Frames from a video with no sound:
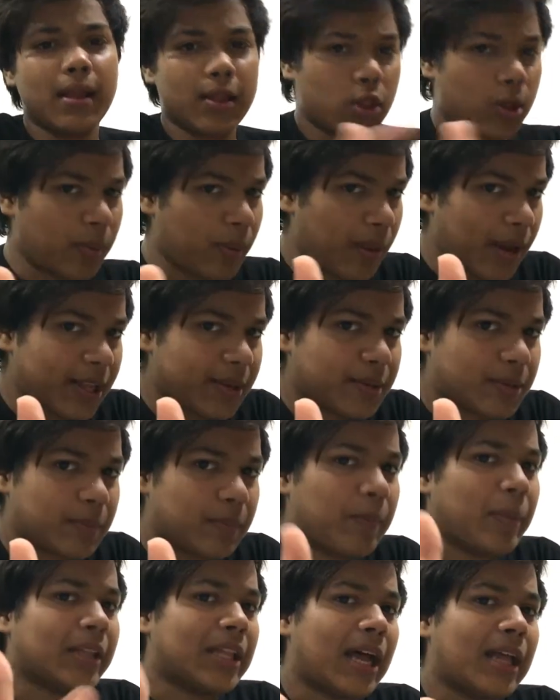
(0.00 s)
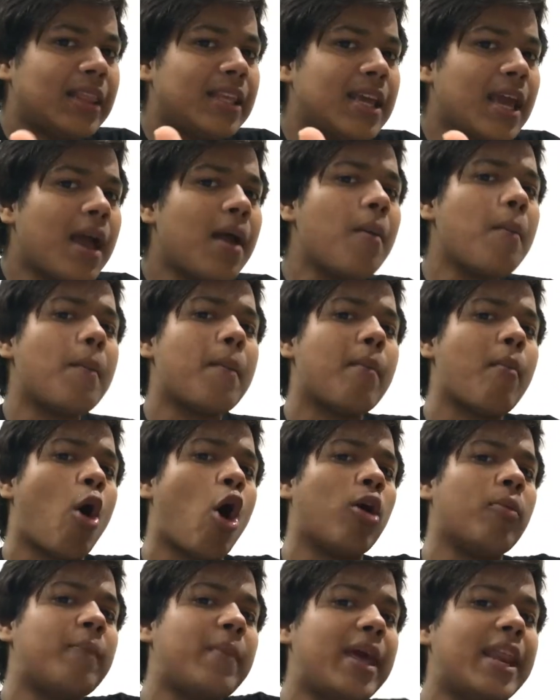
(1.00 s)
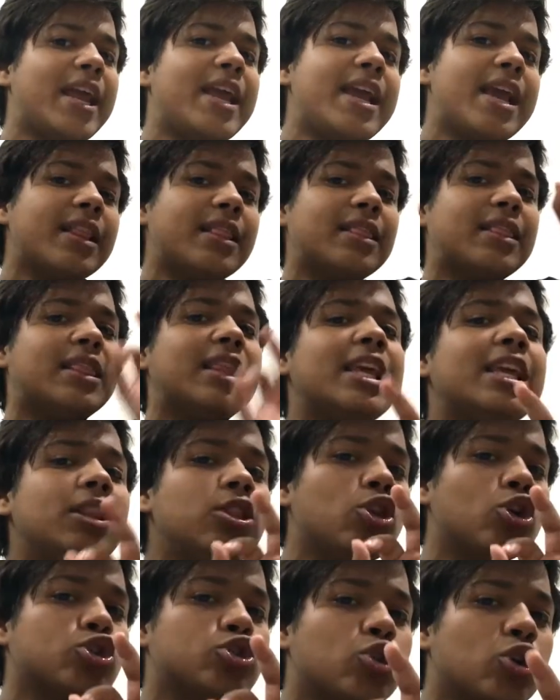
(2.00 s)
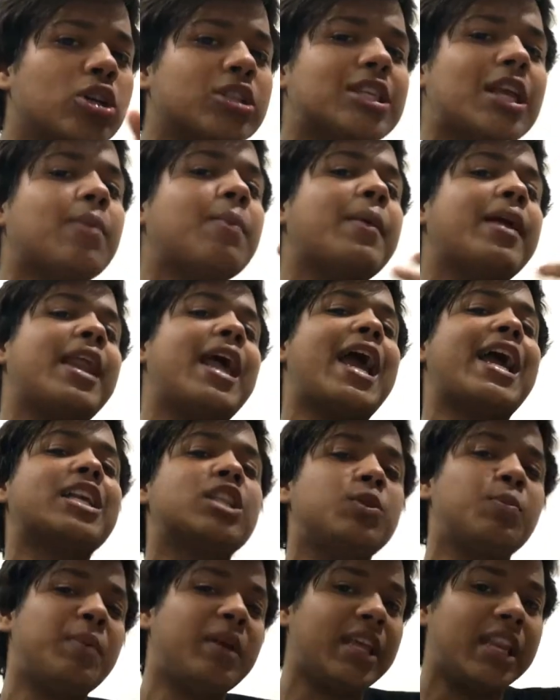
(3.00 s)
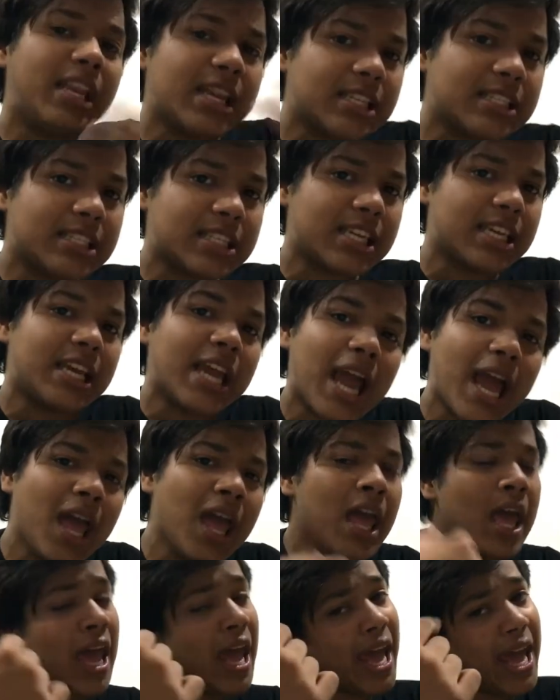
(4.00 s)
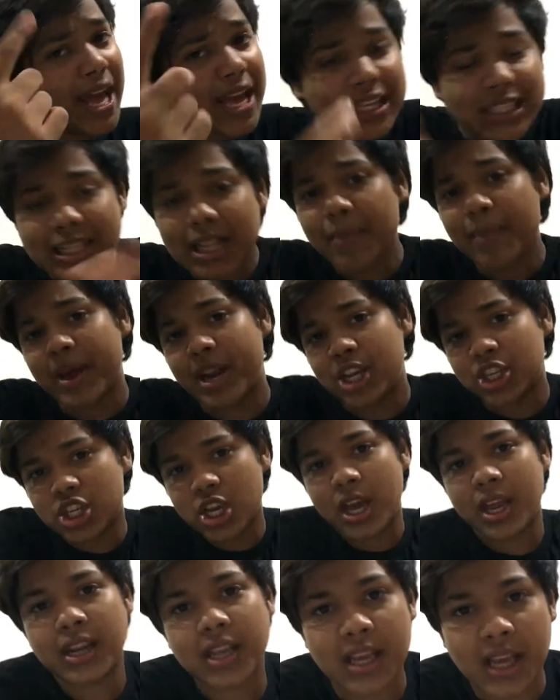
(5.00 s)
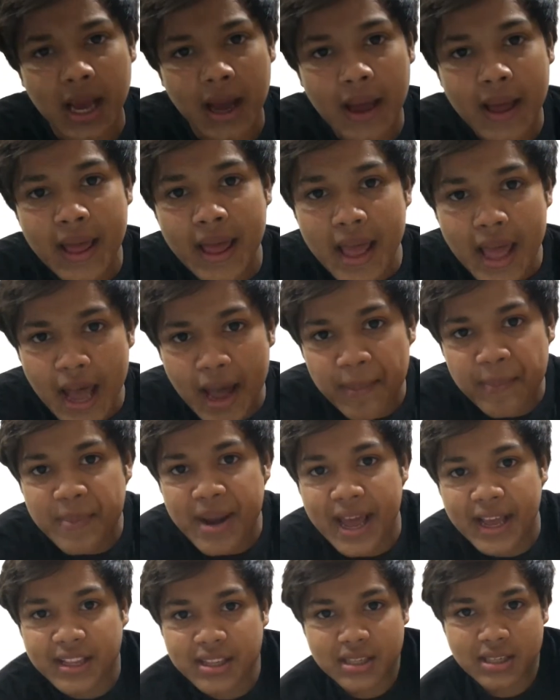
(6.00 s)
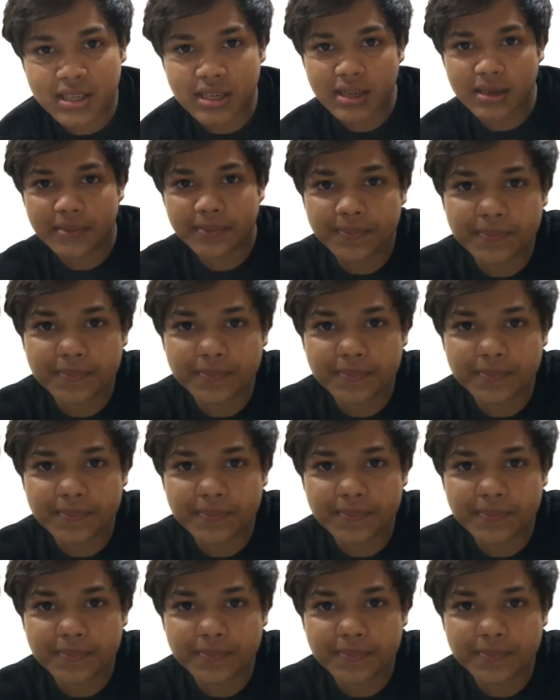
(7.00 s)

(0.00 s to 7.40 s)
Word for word: तो मैंने बता दिया है और मेरे ये तीन दोस्तों के साथ मैंने एक्सपीरियंस किया है इसलिए मैंने शेयर किया अब नेक्स्ट